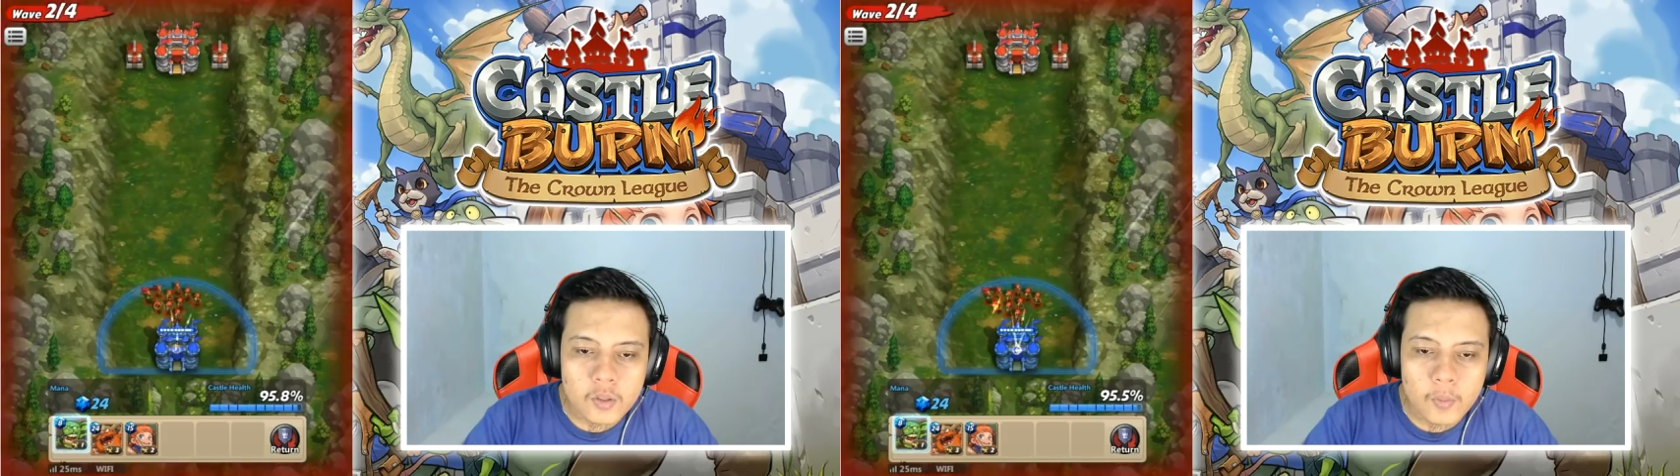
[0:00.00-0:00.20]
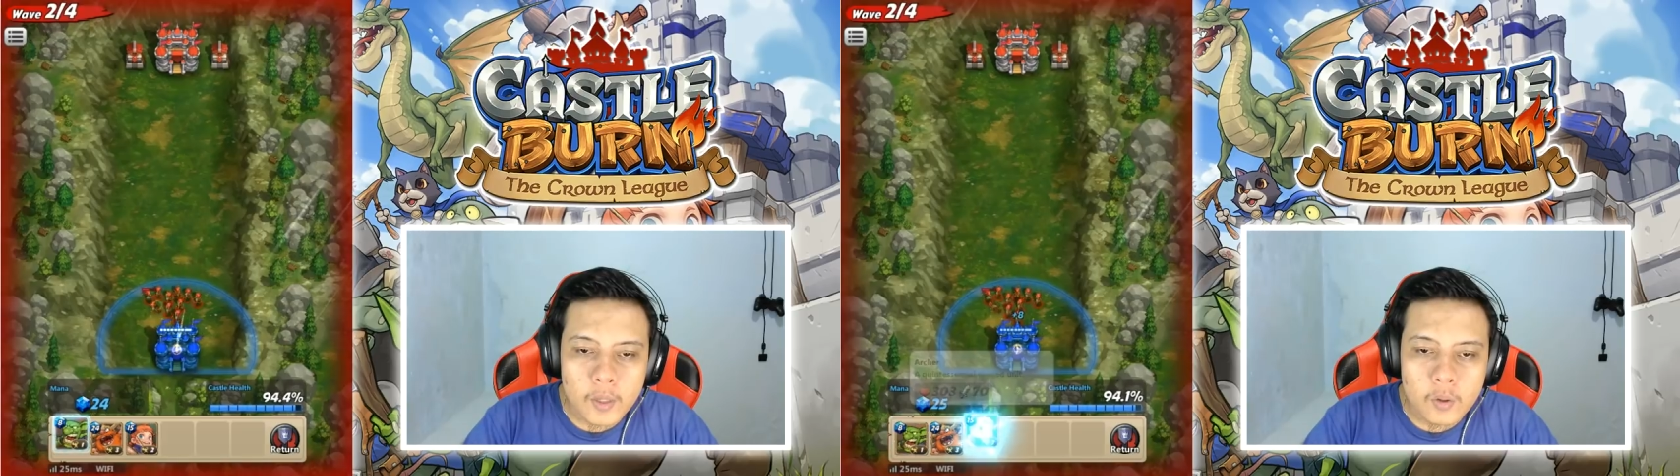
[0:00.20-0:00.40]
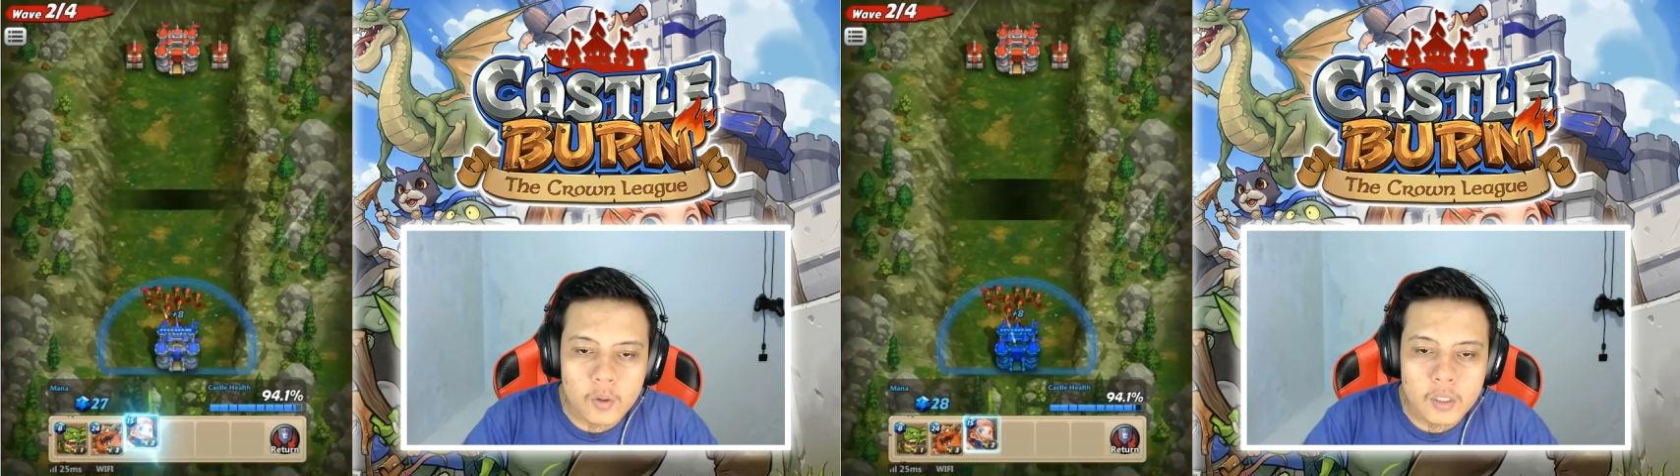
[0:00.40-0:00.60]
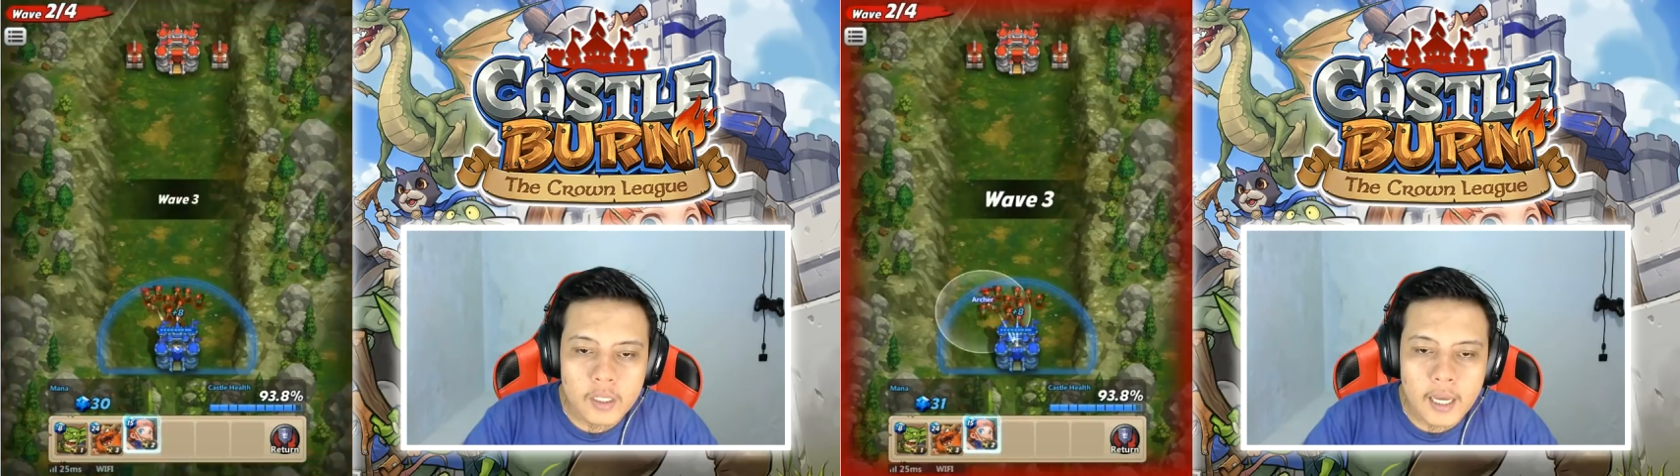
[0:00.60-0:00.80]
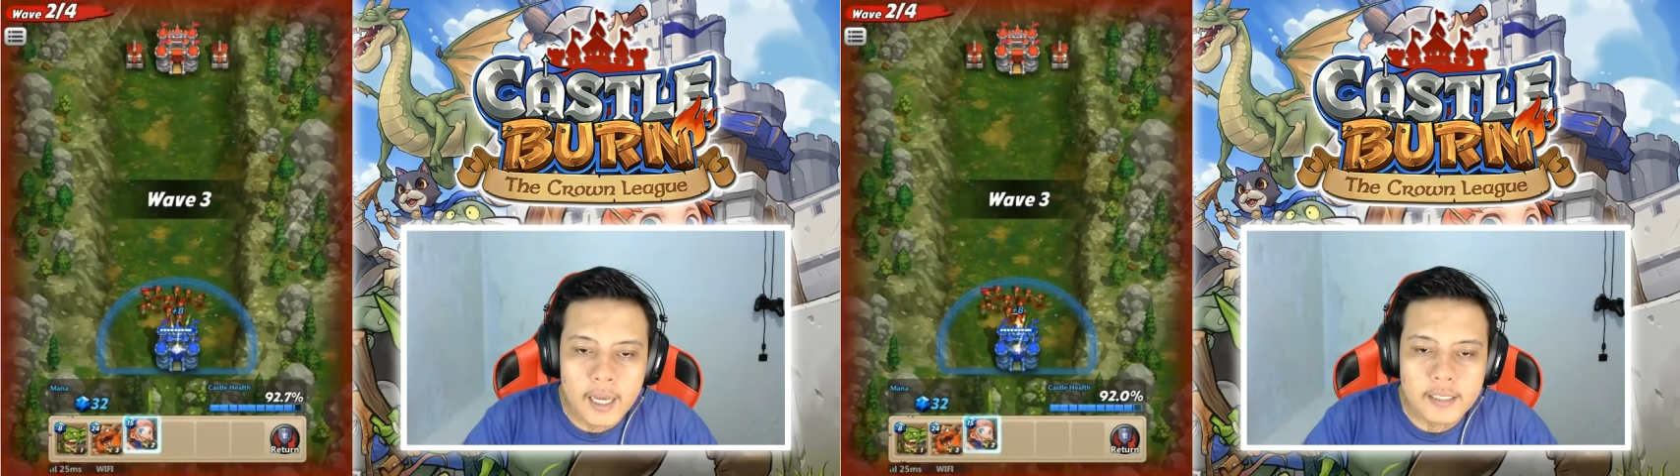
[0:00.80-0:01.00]
Gue coba
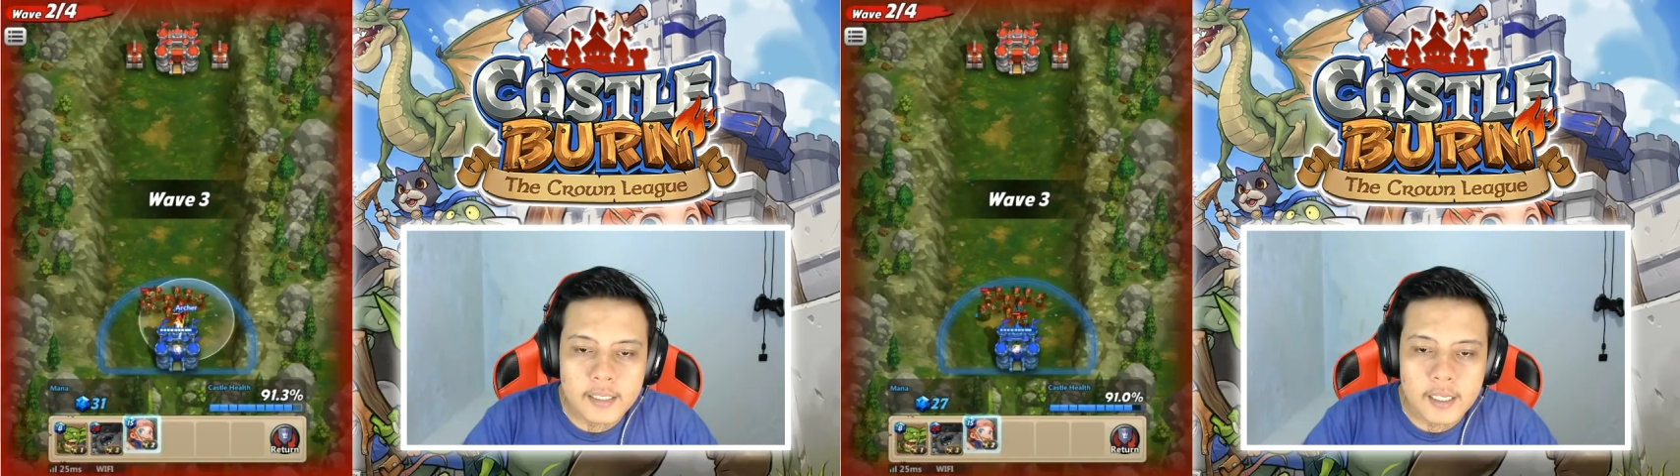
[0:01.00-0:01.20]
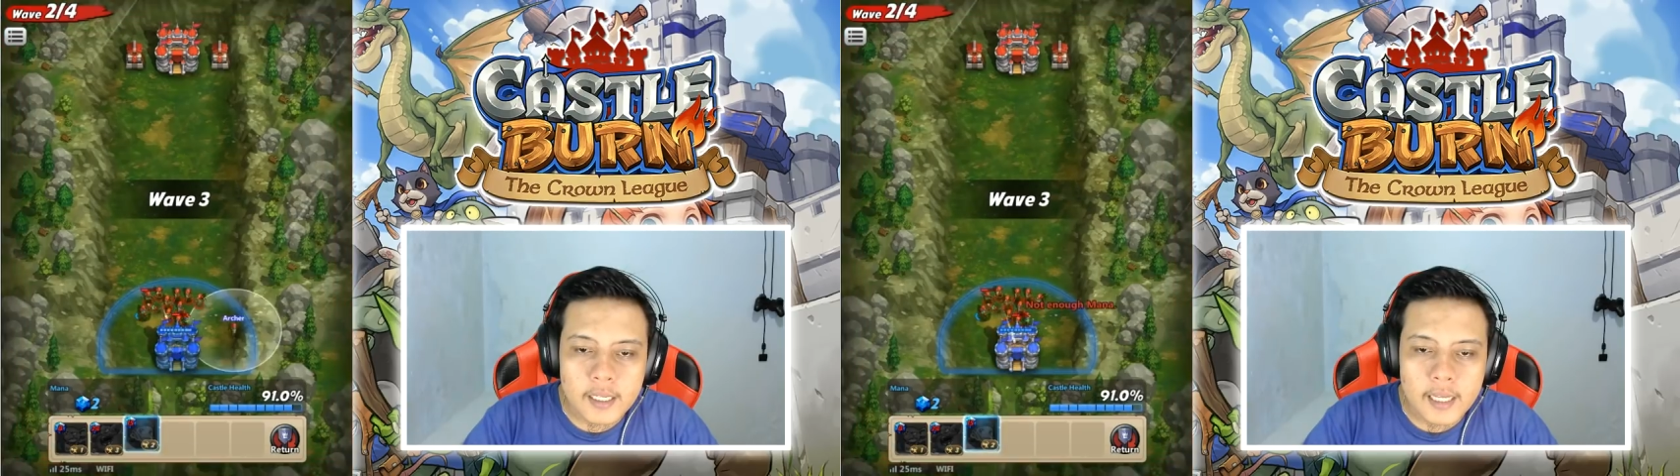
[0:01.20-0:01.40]
nurunin archer,